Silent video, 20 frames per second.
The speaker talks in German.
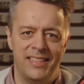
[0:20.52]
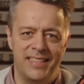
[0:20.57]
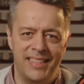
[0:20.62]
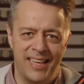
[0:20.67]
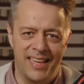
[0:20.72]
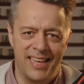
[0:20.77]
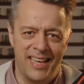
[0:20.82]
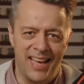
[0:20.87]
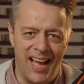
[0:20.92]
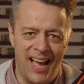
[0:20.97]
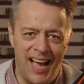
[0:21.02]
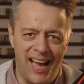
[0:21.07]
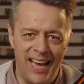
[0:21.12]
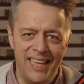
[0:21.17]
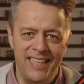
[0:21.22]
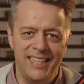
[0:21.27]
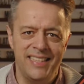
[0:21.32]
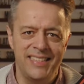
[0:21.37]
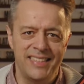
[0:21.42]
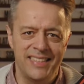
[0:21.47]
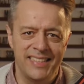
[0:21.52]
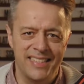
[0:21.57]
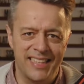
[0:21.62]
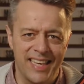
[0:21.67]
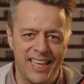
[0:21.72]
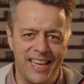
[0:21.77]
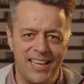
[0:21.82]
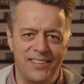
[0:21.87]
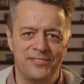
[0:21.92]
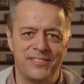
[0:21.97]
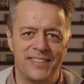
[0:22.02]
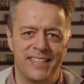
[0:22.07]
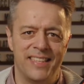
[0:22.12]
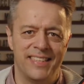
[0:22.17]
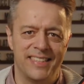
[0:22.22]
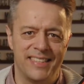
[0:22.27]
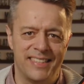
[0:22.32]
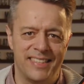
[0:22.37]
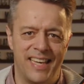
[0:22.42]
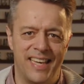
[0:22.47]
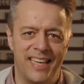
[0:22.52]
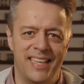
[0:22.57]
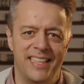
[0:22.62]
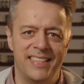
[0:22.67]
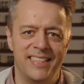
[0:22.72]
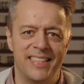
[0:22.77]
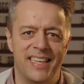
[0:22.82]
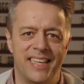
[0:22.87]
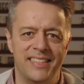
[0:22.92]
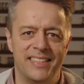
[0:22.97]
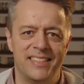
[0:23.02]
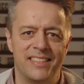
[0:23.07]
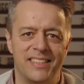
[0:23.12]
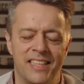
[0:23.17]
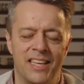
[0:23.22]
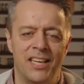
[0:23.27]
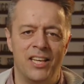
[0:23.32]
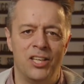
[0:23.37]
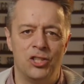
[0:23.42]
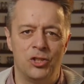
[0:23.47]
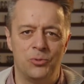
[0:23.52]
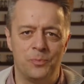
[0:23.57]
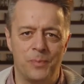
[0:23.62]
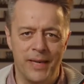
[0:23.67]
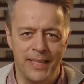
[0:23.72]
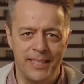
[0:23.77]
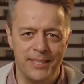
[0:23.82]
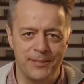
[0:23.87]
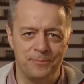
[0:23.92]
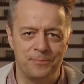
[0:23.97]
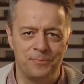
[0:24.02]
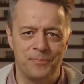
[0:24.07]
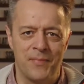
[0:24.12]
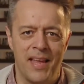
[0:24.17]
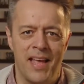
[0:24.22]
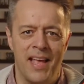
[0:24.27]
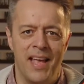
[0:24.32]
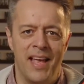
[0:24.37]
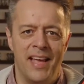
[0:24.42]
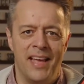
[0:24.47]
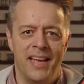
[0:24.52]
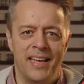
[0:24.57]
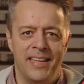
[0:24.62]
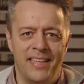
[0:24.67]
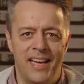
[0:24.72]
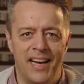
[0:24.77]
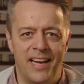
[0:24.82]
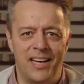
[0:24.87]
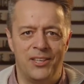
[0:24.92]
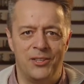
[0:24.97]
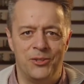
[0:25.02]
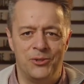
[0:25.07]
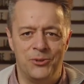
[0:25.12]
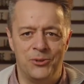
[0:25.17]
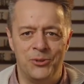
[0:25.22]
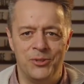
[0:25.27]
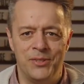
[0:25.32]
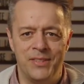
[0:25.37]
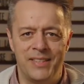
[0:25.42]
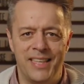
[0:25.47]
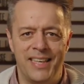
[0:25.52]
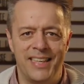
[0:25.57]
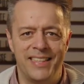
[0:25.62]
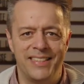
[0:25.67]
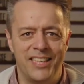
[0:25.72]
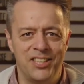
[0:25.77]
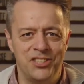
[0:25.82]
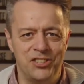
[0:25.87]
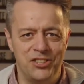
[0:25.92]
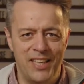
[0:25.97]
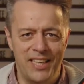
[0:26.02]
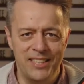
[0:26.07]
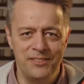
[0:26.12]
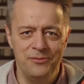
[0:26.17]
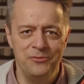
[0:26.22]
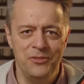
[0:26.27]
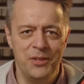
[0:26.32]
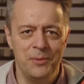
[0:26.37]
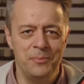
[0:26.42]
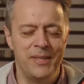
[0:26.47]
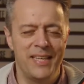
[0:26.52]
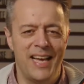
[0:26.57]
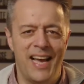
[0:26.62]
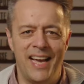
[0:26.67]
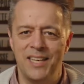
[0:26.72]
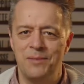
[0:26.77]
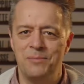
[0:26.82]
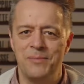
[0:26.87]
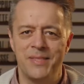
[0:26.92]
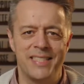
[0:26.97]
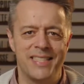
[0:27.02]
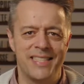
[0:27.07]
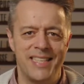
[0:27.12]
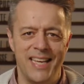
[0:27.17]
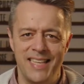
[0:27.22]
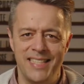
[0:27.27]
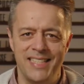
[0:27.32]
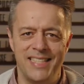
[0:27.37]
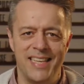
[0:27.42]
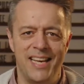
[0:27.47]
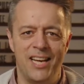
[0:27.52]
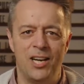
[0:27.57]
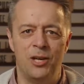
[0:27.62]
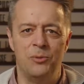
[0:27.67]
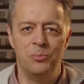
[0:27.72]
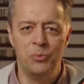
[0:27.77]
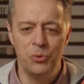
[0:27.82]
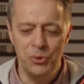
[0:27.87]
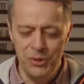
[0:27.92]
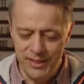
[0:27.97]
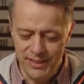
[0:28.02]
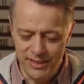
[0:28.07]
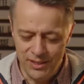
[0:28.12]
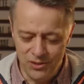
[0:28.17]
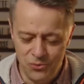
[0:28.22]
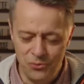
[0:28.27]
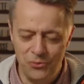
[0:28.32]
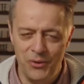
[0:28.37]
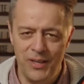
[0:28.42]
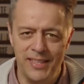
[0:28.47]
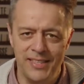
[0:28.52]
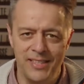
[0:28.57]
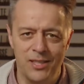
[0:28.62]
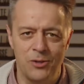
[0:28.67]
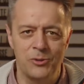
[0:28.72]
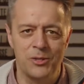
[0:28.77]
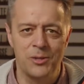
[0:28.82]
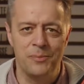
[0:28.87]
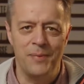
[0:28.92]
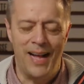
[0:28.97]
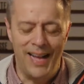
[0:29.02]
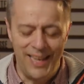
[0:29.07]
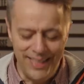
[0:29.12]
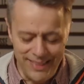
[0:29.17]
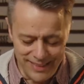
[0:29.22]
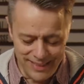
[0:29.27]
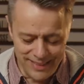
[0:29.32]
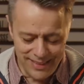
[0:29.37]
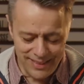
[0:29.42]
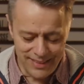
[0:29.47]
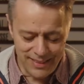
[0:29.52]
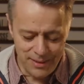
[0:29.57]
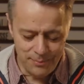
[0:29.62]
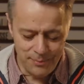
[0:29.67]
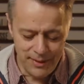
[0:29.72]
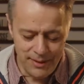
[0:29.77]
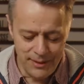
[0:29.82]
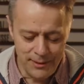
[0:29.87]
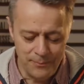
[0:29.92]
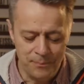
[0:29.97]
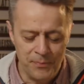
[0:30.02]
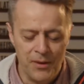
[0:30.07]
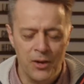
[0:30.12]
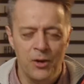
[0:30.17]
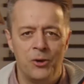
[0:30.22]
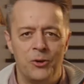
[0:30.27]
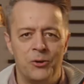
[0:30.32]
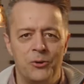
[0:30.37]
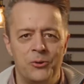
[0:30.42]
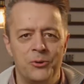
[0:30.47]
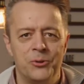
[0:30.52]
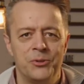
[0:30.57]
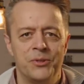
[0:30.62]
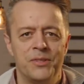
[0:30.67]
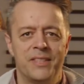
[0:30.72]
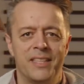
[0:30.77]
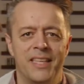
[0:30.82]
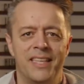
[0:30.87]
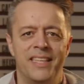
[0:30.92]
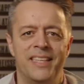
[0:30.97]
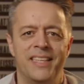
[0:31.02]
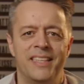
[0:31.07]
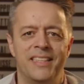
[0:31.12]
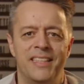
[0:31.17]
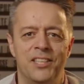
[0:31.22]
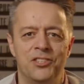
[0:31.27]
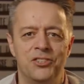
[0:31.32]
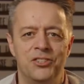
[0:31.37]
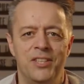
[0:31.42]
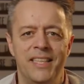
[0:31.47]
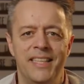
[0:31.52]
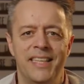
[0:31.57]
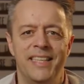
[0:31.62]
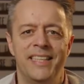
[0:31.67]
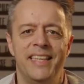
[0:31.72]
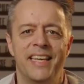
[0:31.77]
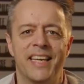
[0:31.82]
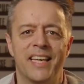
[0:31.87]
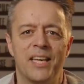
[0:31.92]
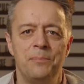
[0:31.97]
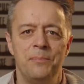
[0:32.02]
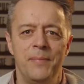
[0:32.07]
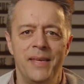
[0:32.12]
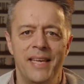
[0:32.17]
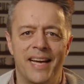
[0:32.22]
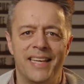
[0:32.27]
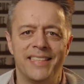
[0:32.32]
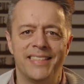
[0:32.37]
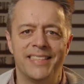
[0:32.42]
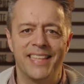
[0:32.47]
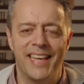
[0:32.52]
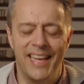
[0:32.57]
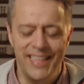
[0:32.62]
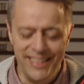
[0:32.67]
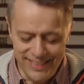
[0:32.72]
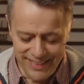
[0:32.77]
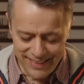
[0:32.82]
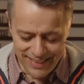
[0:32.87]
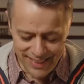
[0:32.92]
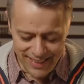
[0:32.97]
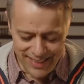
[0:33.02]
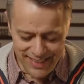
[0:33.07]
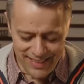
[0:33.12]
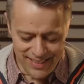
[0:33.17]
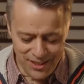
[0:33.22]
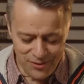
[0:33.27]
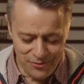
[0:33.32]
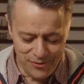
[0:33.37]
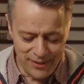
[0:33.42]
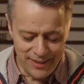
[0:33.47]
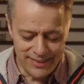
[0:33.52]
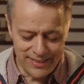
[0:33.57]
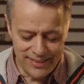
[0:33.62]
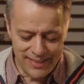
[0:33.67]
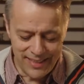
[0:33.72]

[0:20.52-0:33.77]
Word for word: der heilenden Kraft des Heiligen Geistes sprechen. Ja, und äh, da starten wir mit einem sehr, sehr ermutigenden Vers aus dem Alten Testament. Und äh, der steht in Jeremia 33, Vers